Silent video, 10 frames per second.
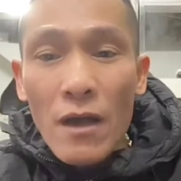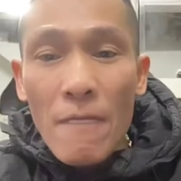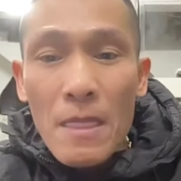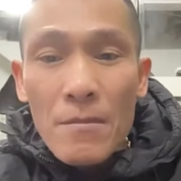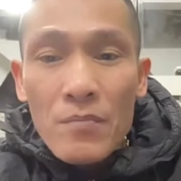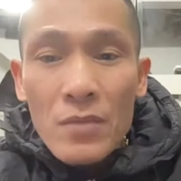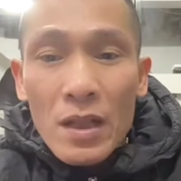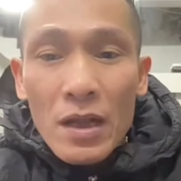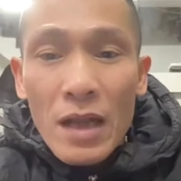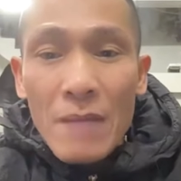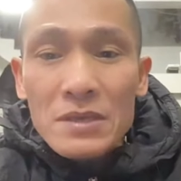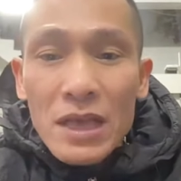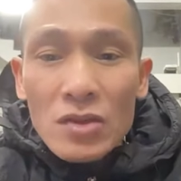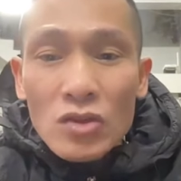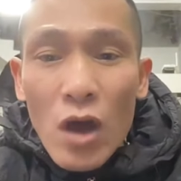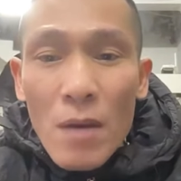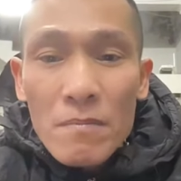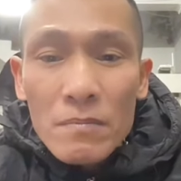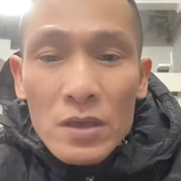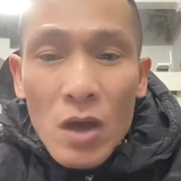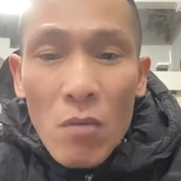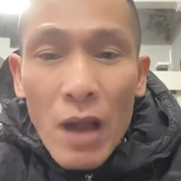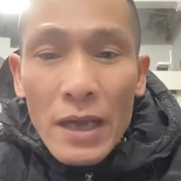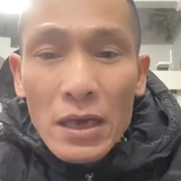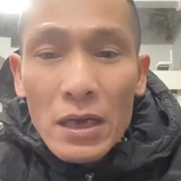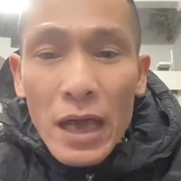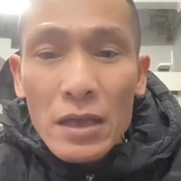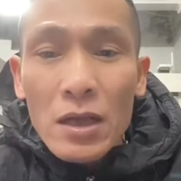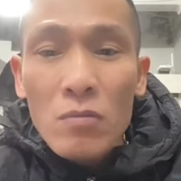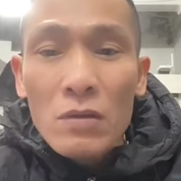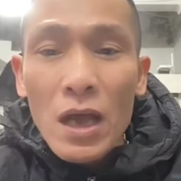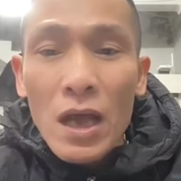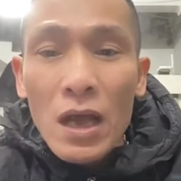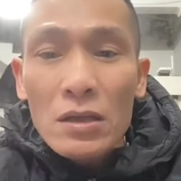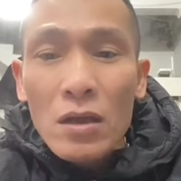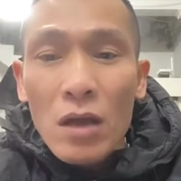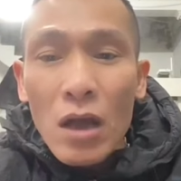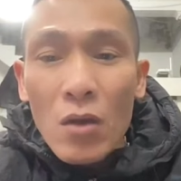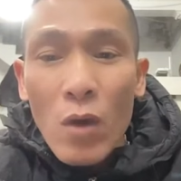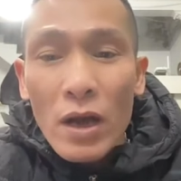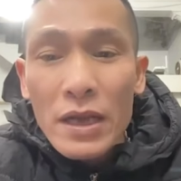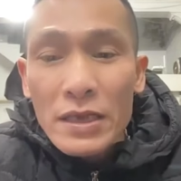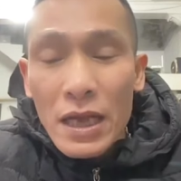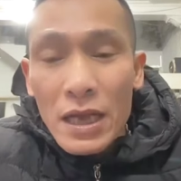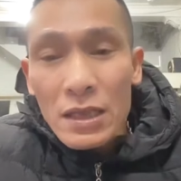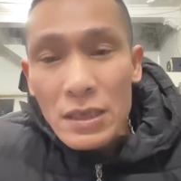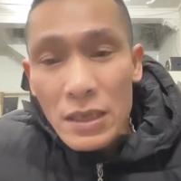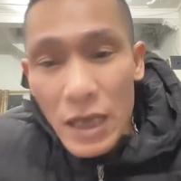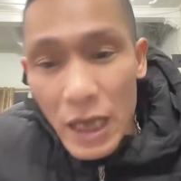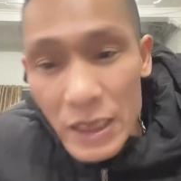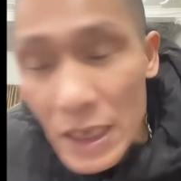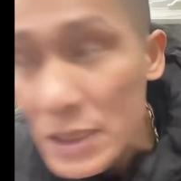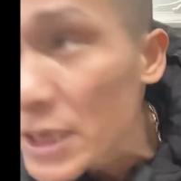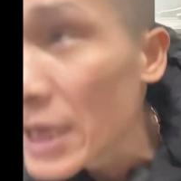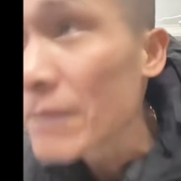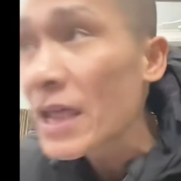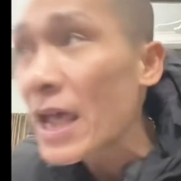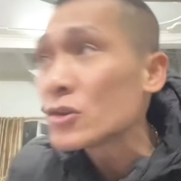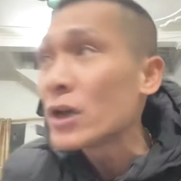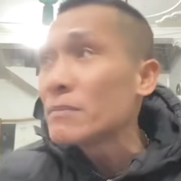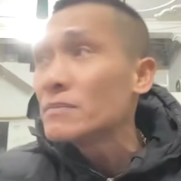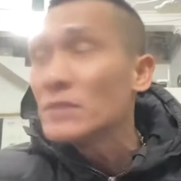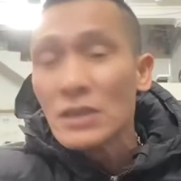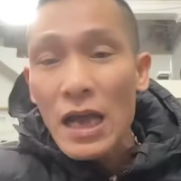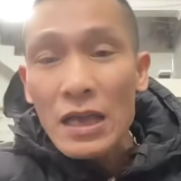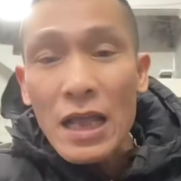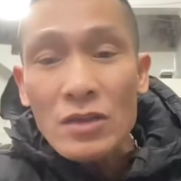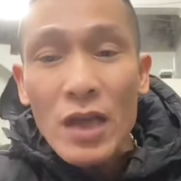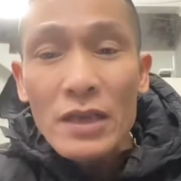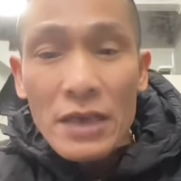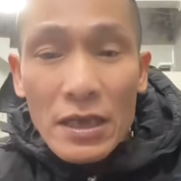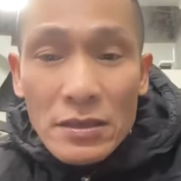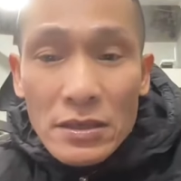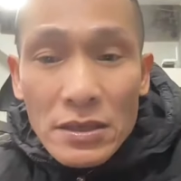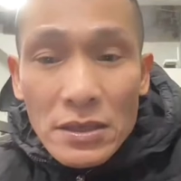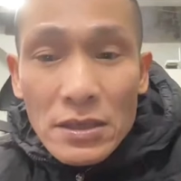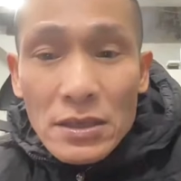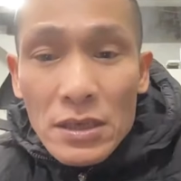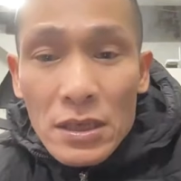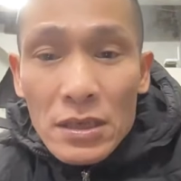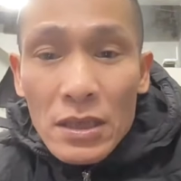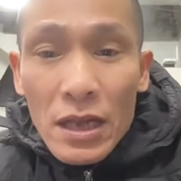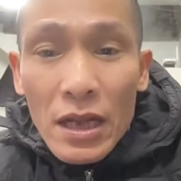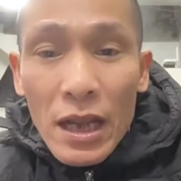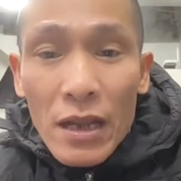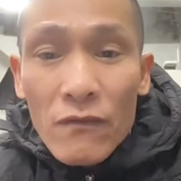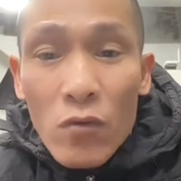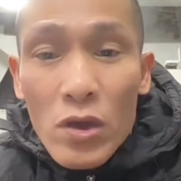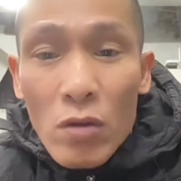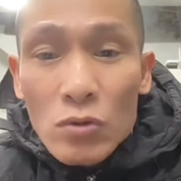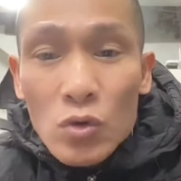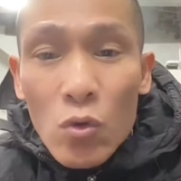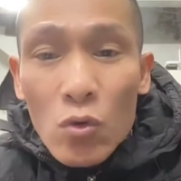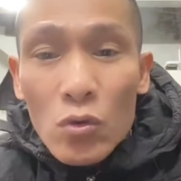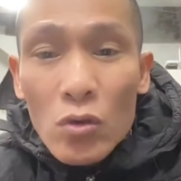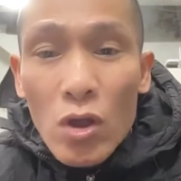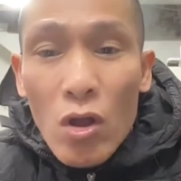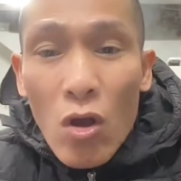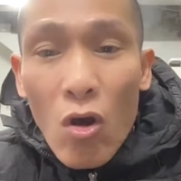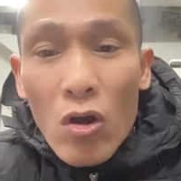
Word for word: đó làm xét cho ấm không anh ơi anh không nhá thực uh, quảng linh nhá anh uh, xin em tha cho em à tha cho anh nhá tết này vui không chú